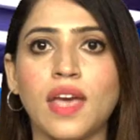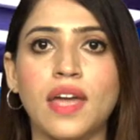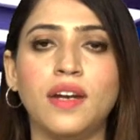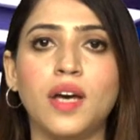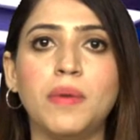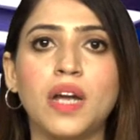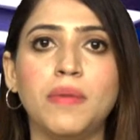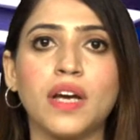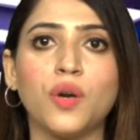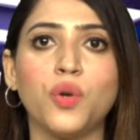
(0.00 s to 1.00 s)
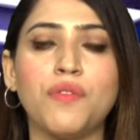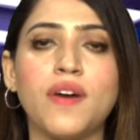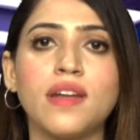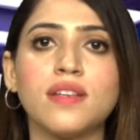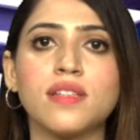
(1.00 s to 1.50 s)
कनाडा भर में कोरोना
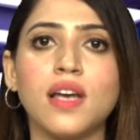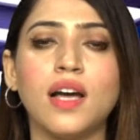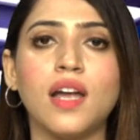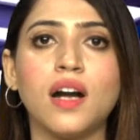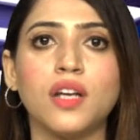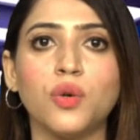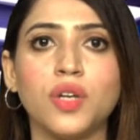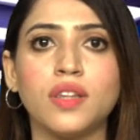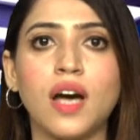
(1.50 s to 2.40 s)
वायरस से हलाकतों की